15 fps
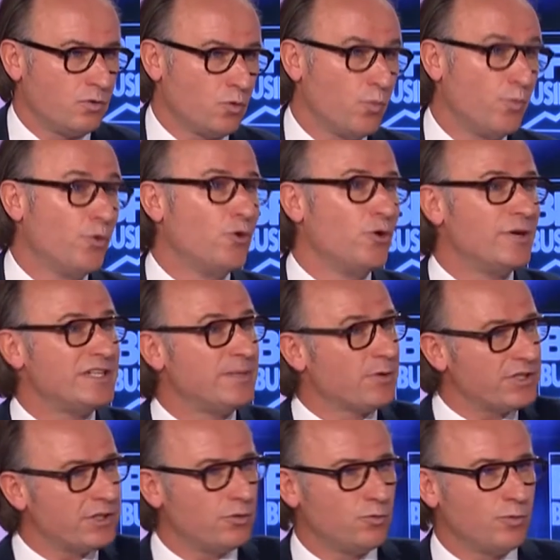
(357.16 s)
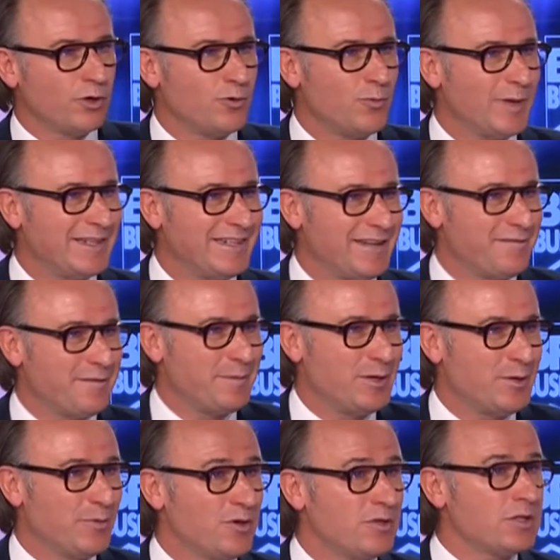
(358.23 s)
on peut le laisser penser, du moins qu'une partie de la famille
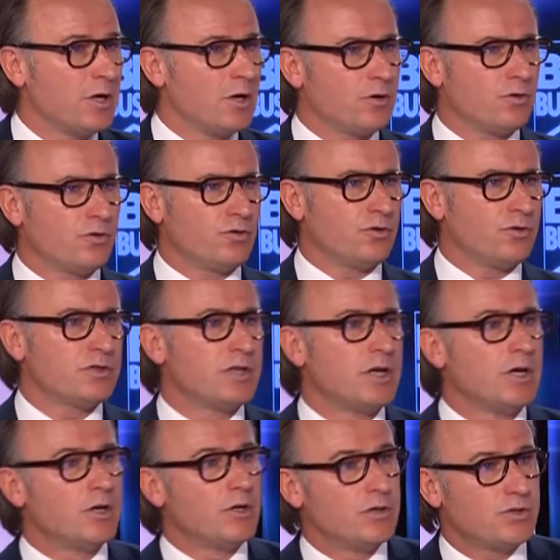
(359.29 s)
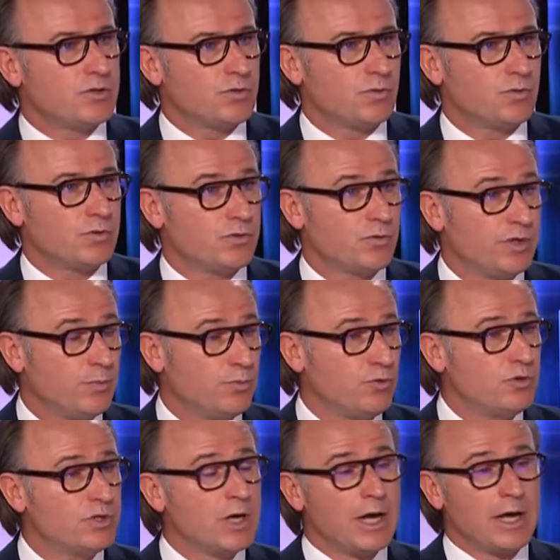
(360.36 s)
le pense, en l'occurrence son, son,
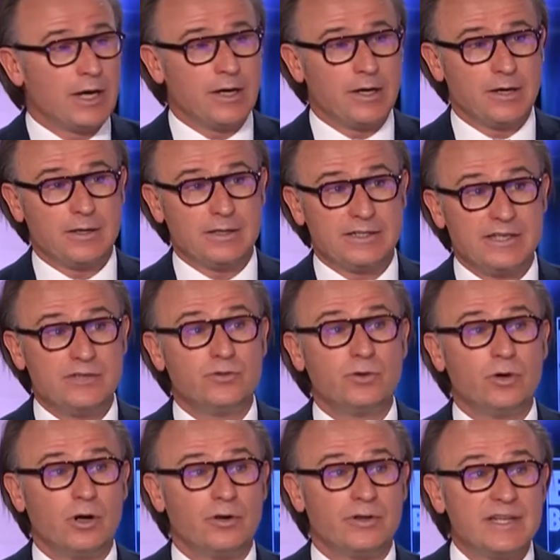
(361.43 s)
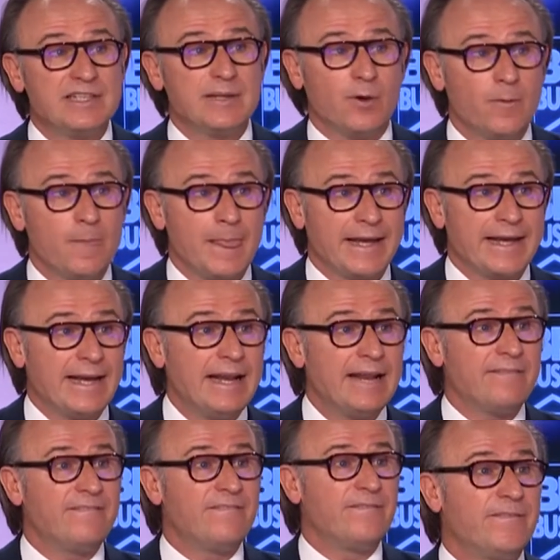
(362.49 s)
épouse, c'est sur le testament. Quelle est
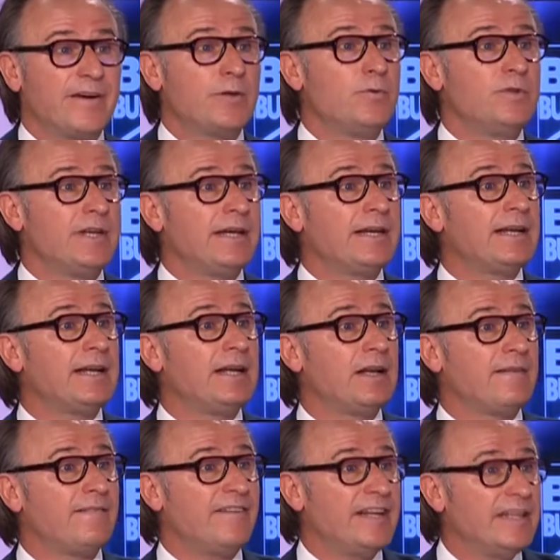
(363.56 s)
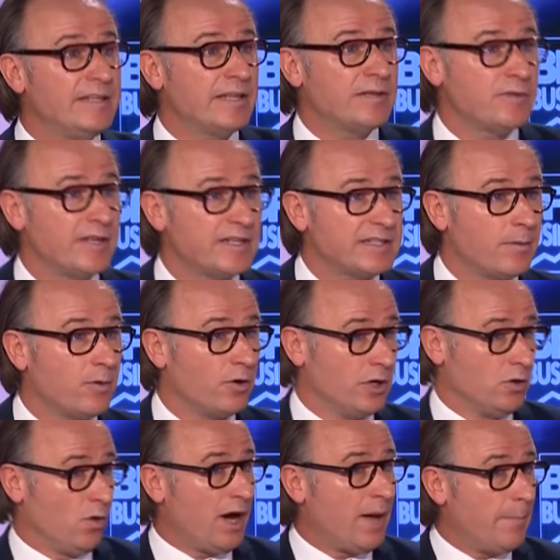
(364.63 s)
la faculté, quelle est la validité de ce testament
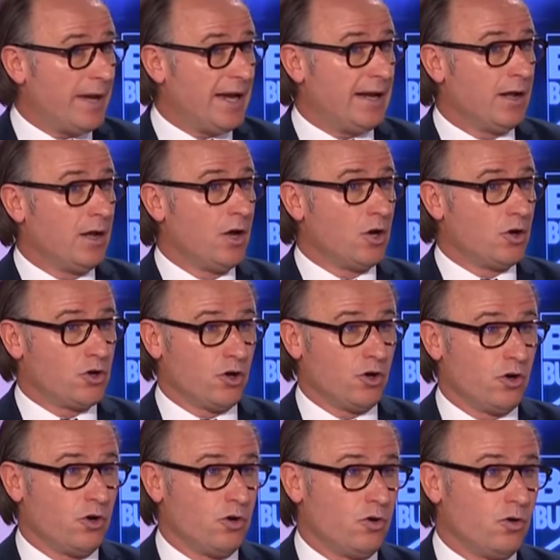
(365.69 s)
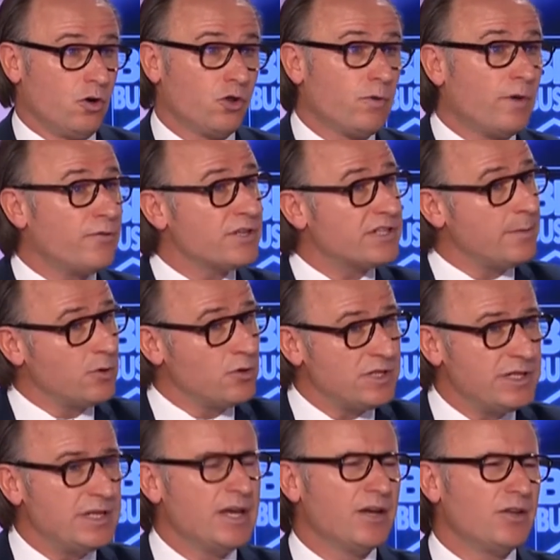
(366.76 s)
Et on rappelle qu'en droit français, mais
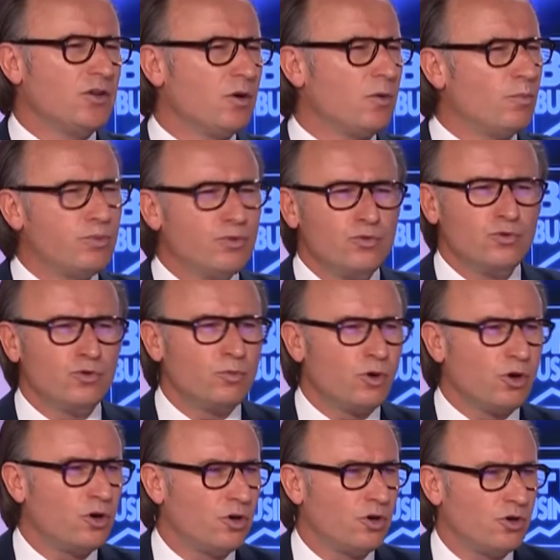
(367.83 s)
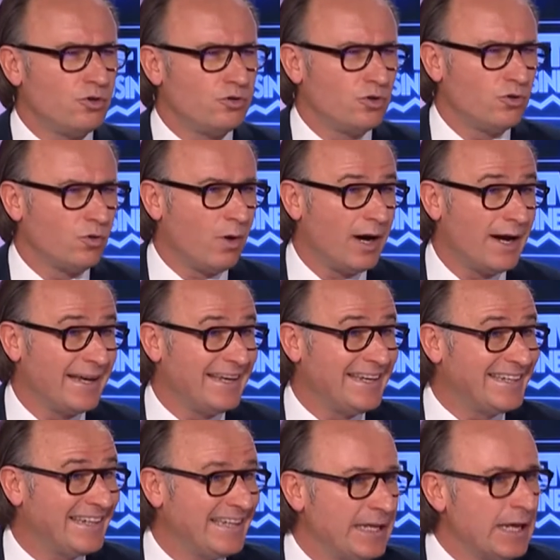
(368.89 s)
aussi dans bon nombre de droits
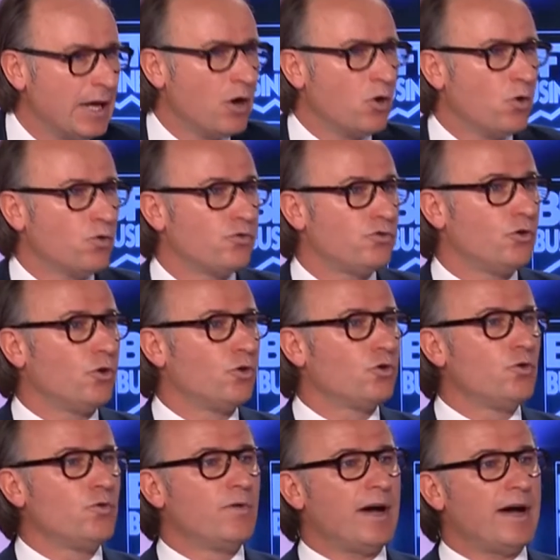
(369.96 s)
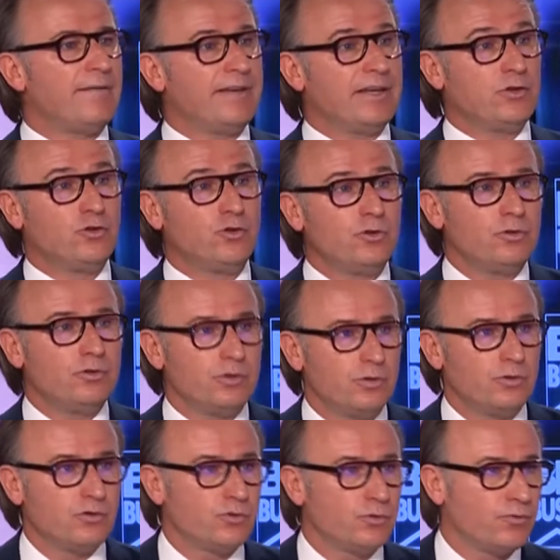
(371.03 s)
écrits, on se retrouve avec deux
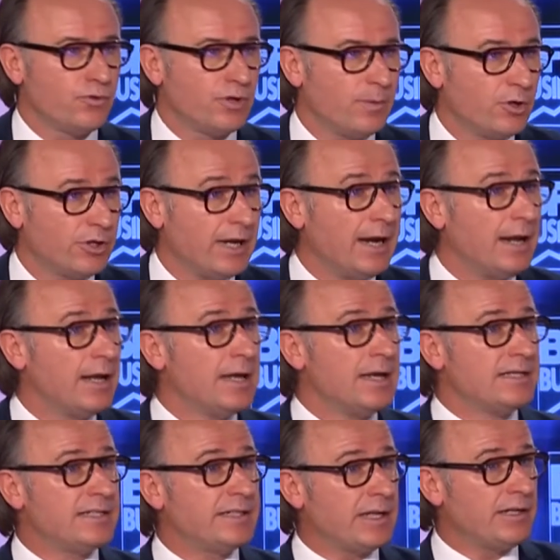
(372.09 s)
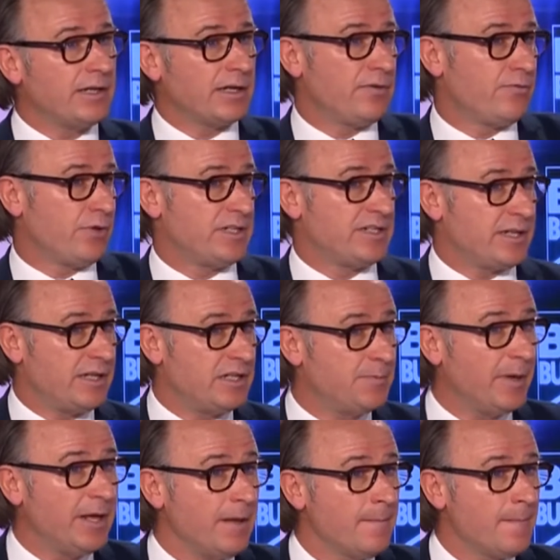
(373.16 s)
notions fondamentales, c'est-à-dire qu'il faut être saint
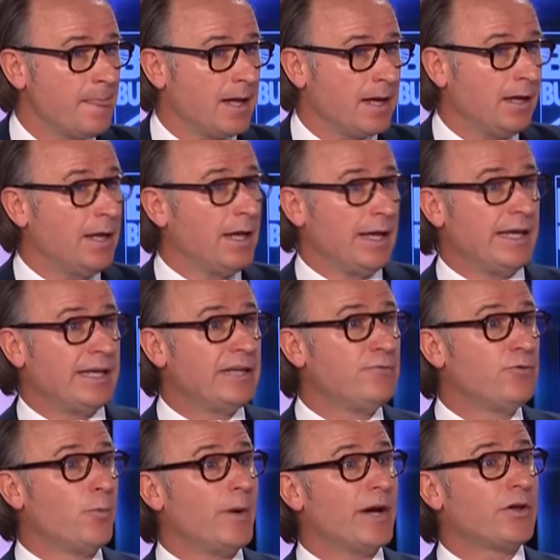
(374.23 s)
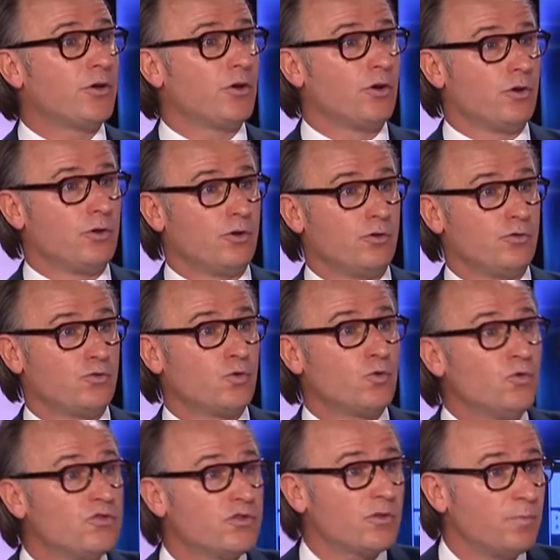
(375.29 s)
d'esprit, Hein, et qu'il ne faut pas que euh, son
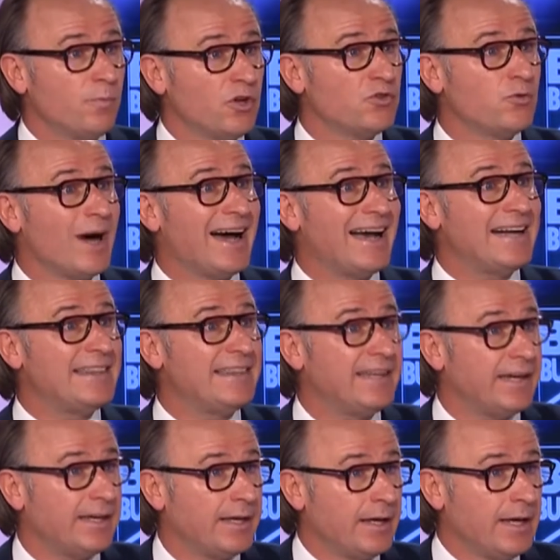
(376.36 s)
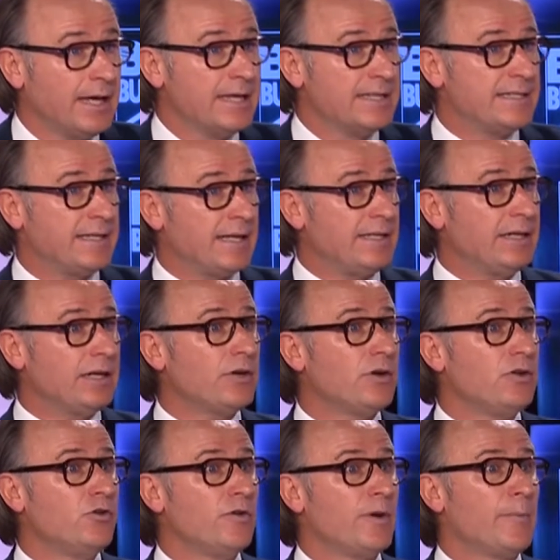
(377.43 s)
consentement soit altéré. C'est-à-dire
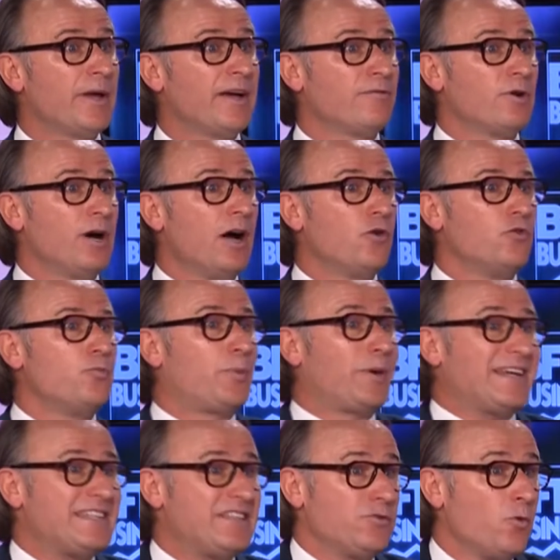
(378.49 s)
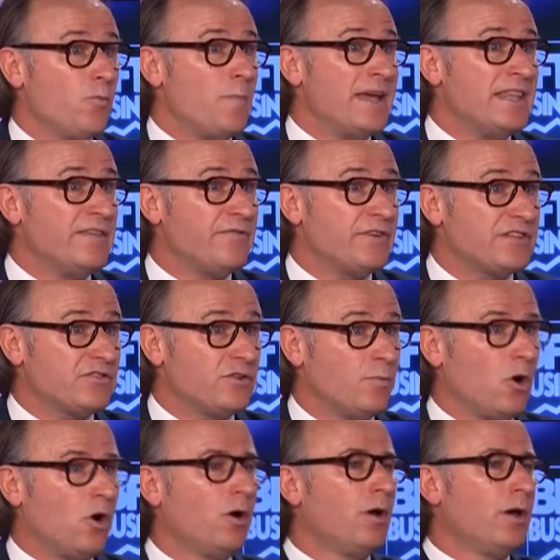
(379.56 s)
qu'il ne doit pas y avoir une pression
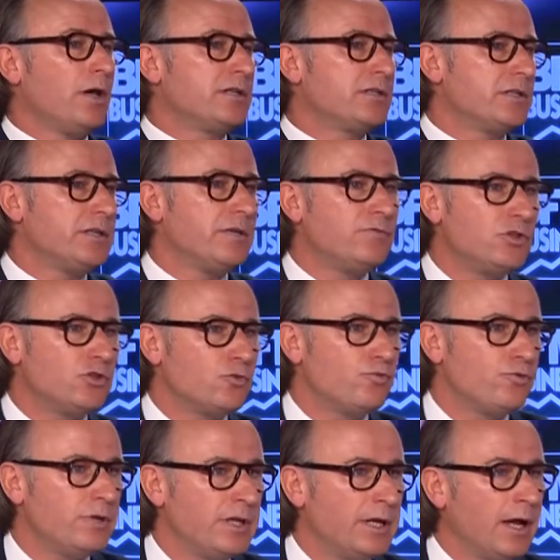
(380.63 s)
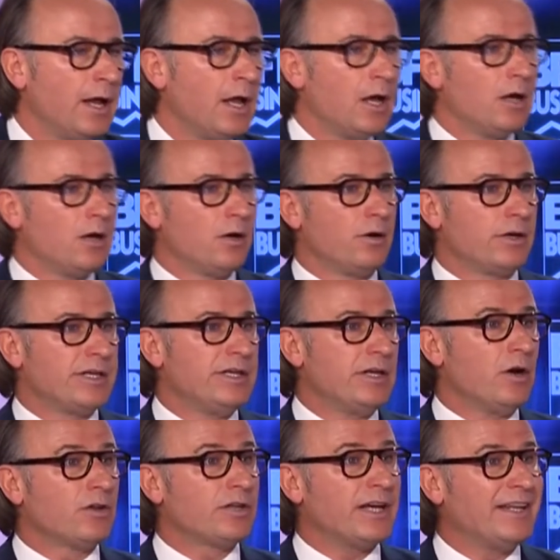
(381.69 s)
manifestement excessive, si je puis dire, euh, qui
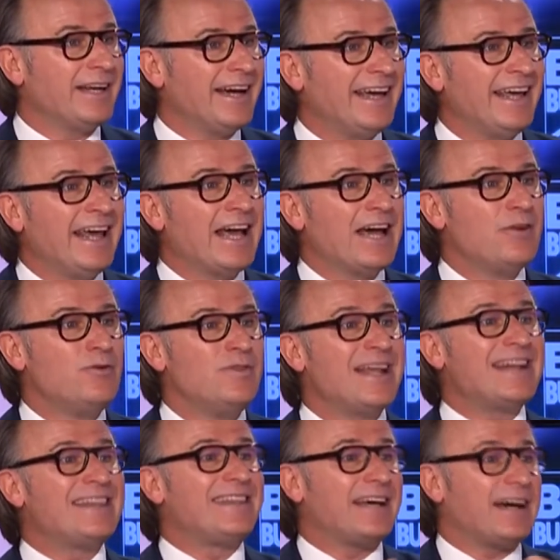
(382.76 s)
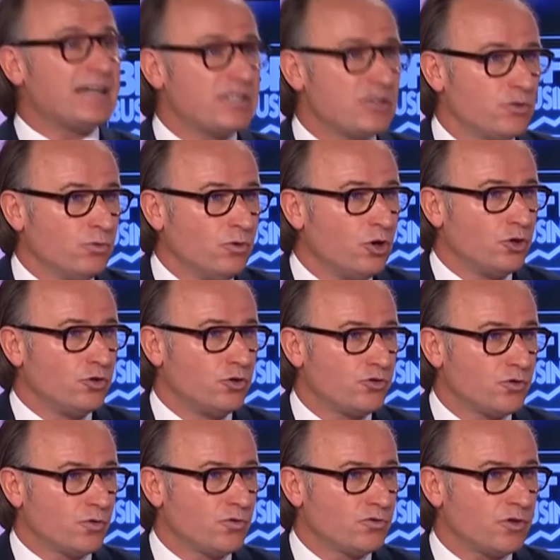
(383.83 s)
entraînerait une altération de
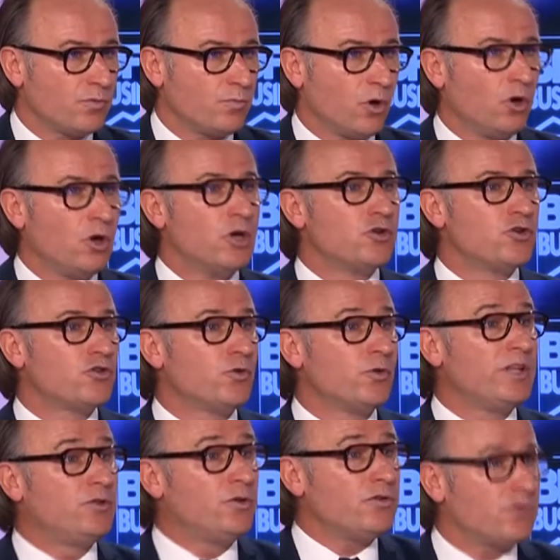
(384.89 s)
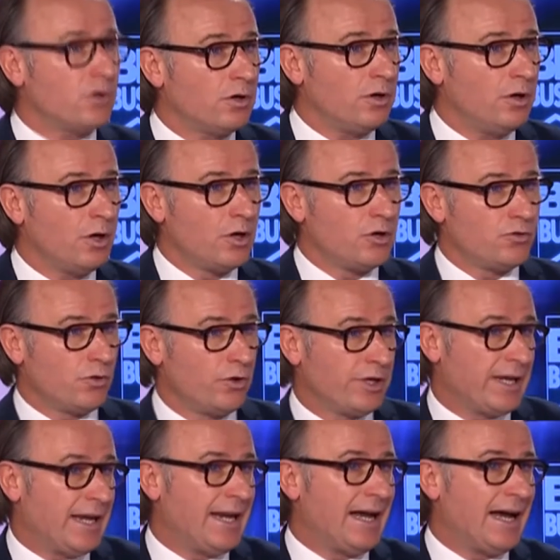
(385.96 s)
son consentement. Ce sont les deux angles sur
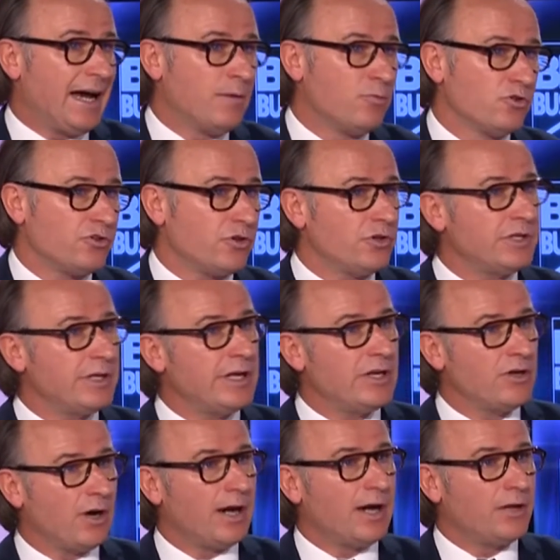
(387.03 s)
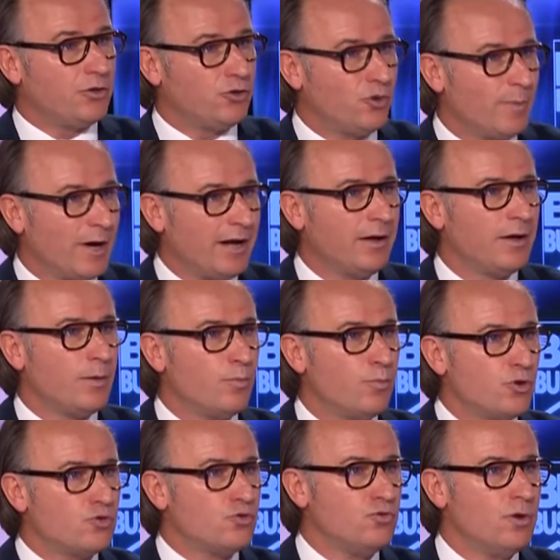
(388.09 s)
lesquels, à mon sens, il y aura demain
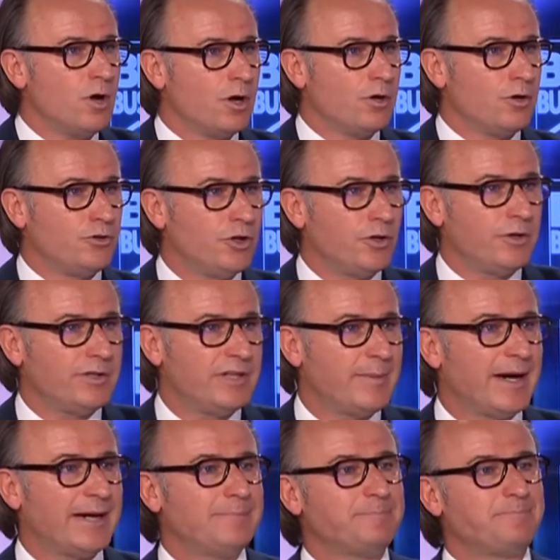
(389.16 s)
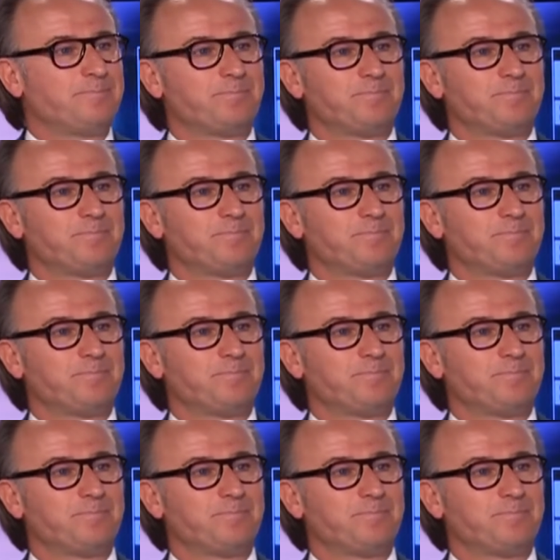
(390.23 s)
beaucoup de débats.